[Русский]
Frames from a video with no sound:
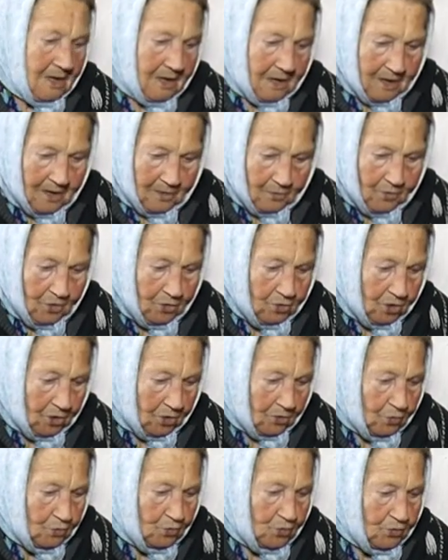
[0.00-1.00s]
какой-то
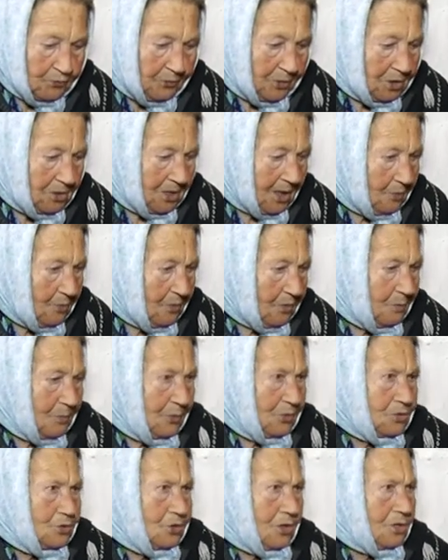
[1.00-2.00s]
ключ вот такой
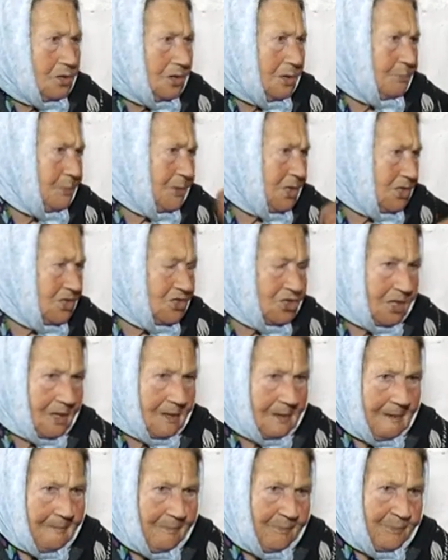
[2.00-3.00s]
большой на плече.